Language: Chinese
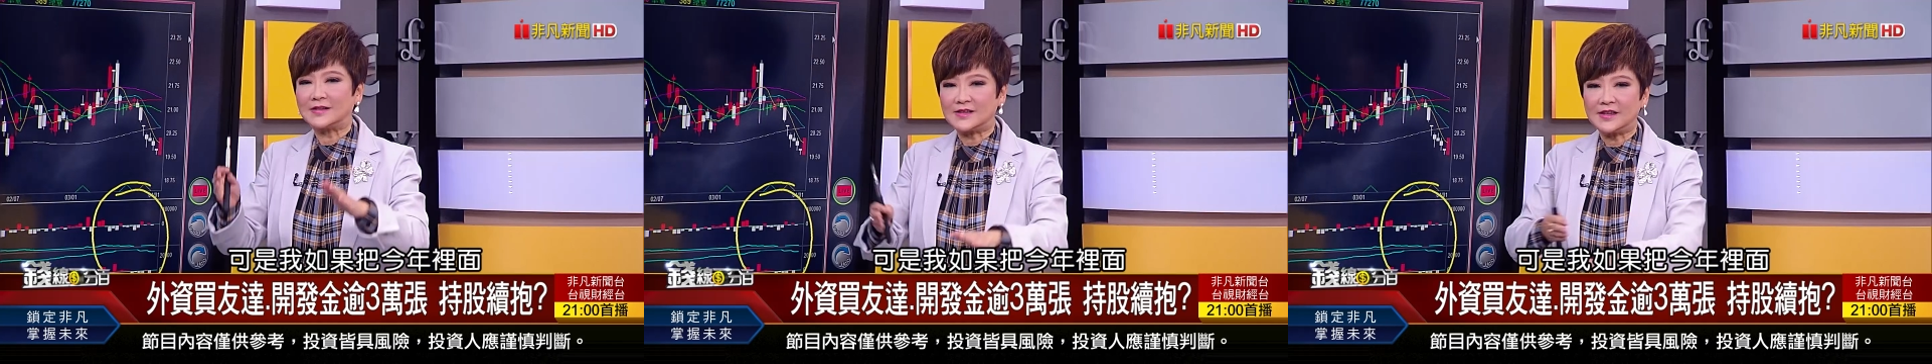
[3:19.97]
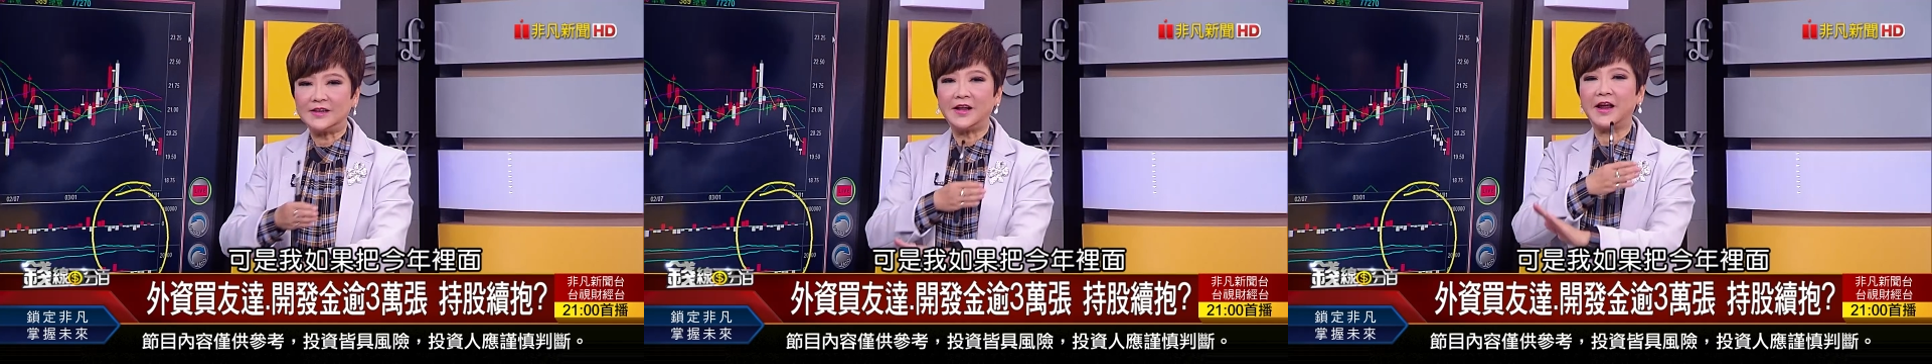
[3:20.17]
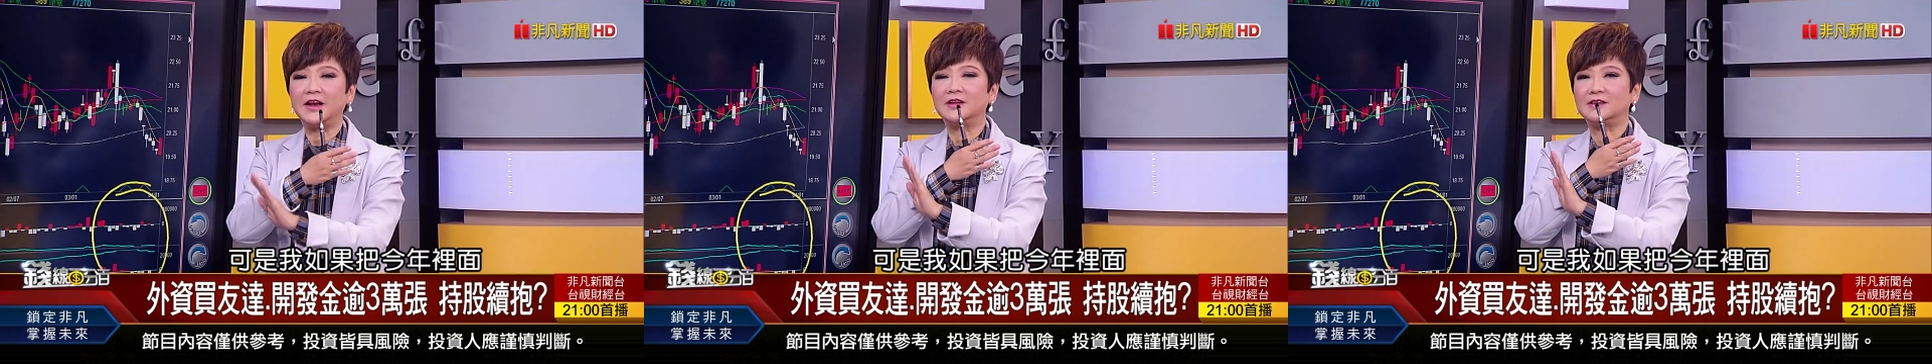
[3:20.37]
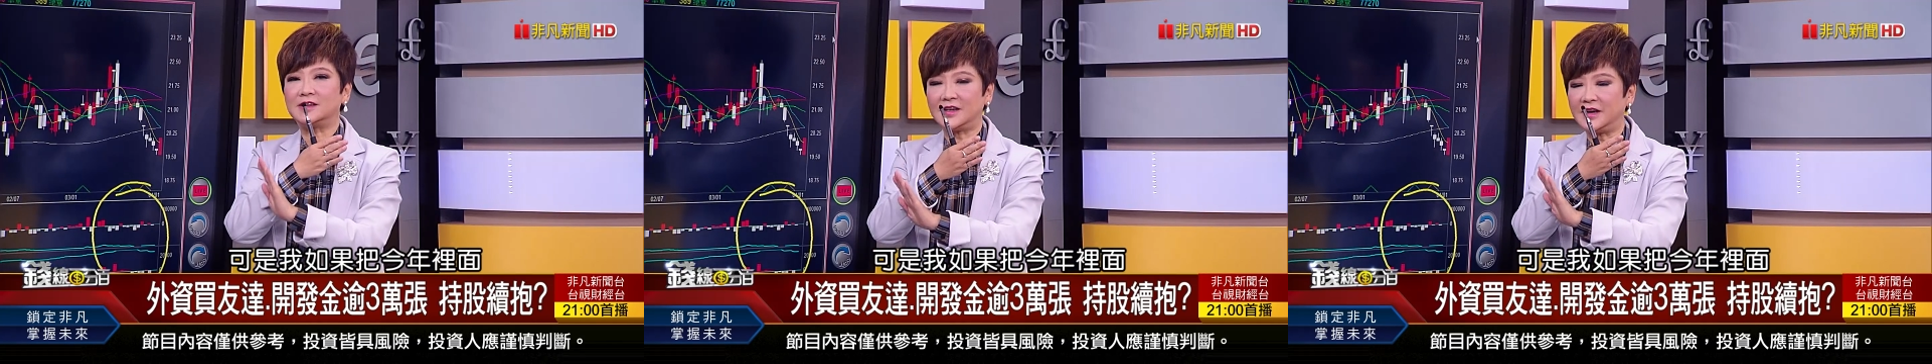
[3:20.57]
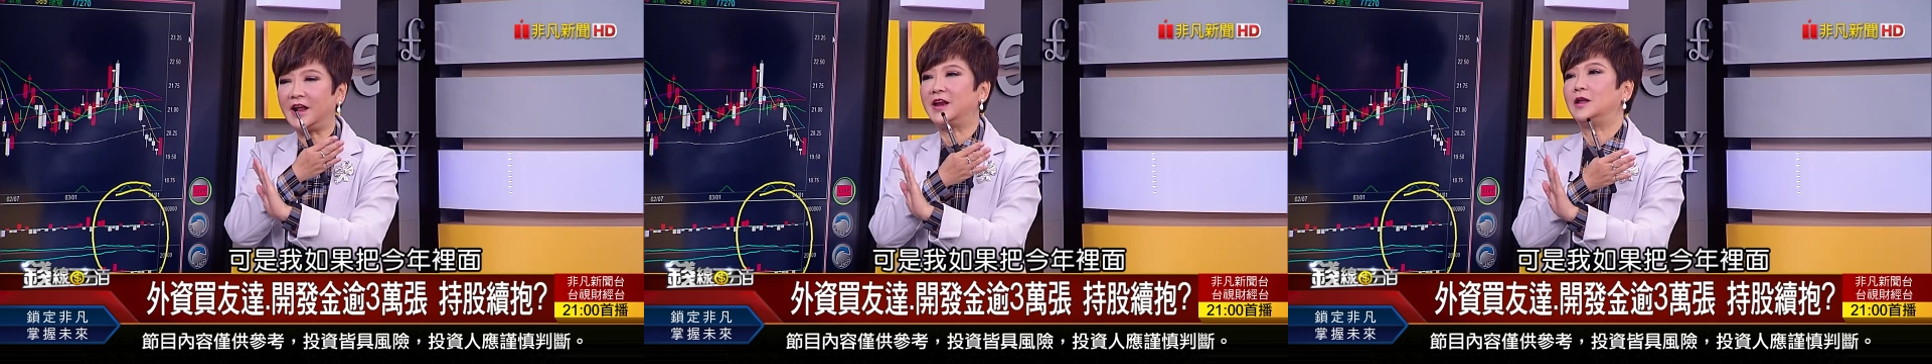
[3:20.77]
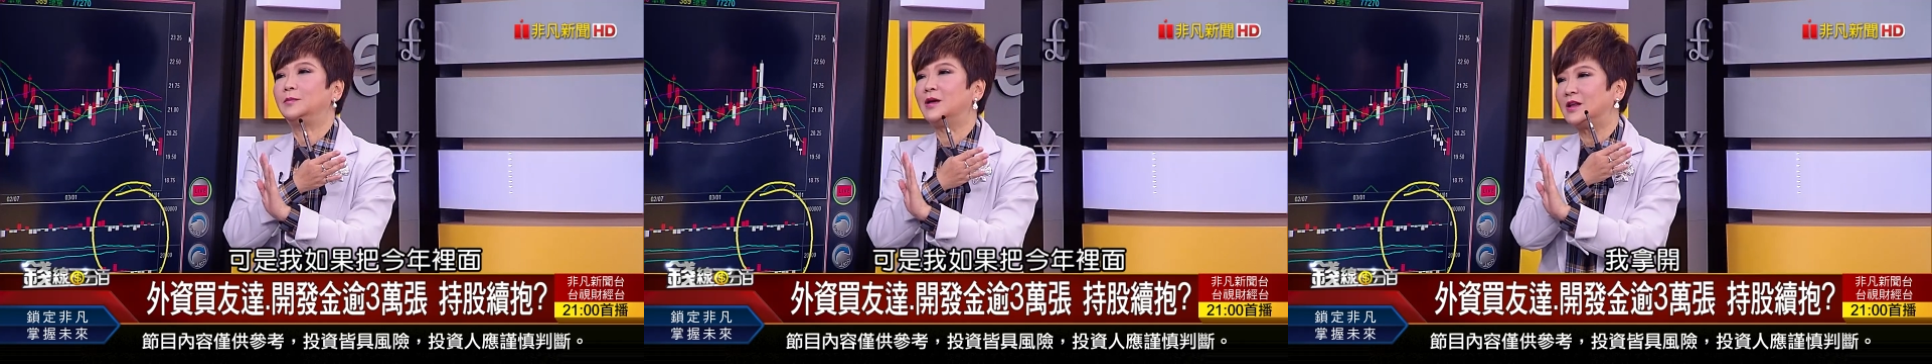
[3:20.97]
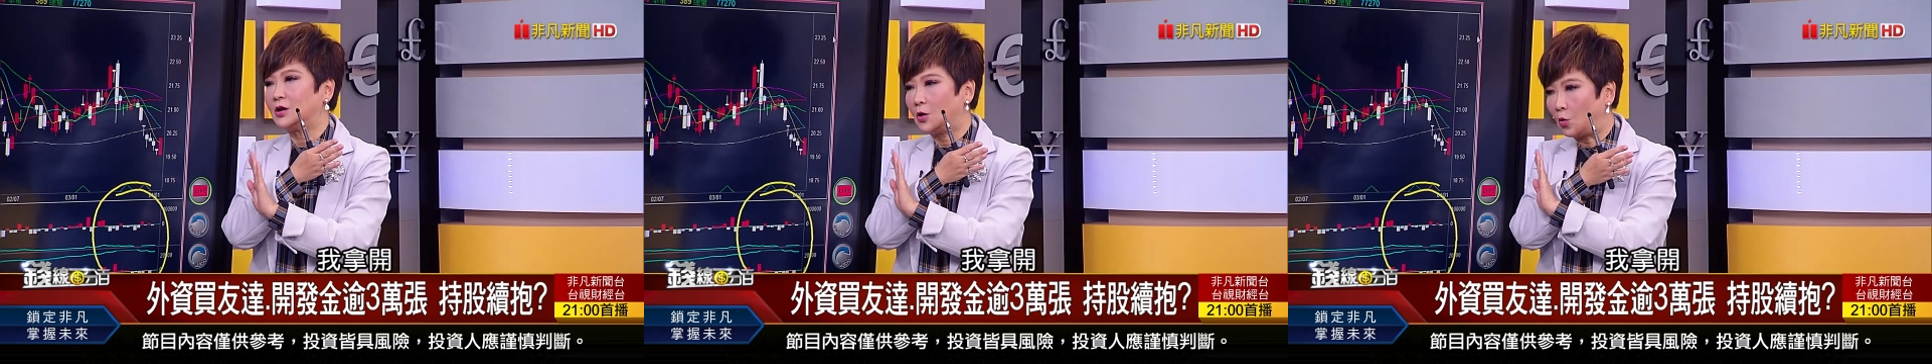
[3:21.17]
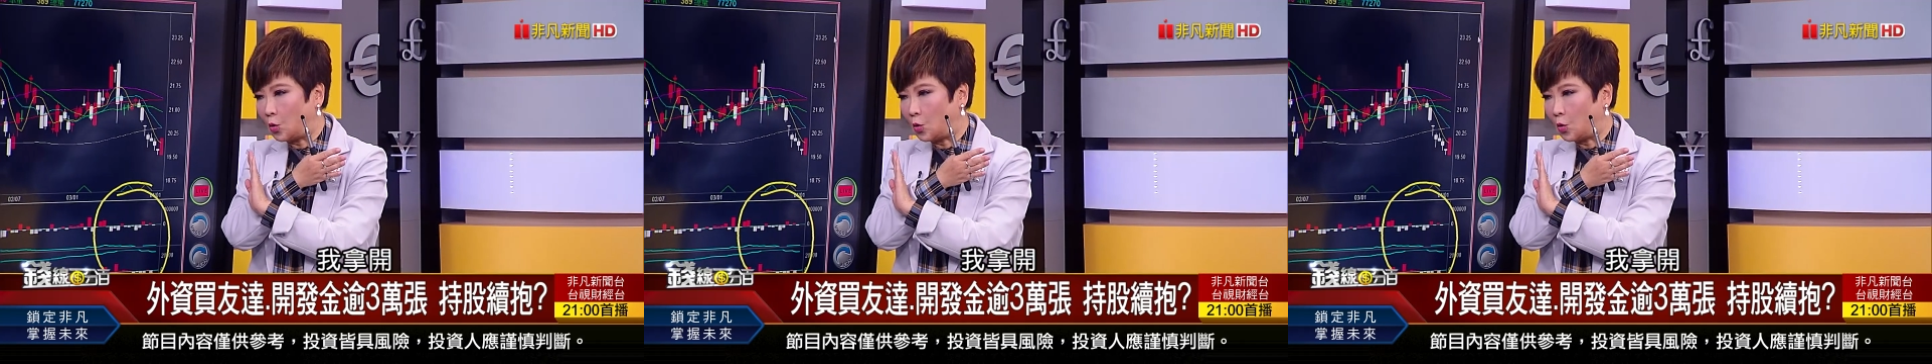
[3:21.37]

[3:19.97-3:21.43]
今年里面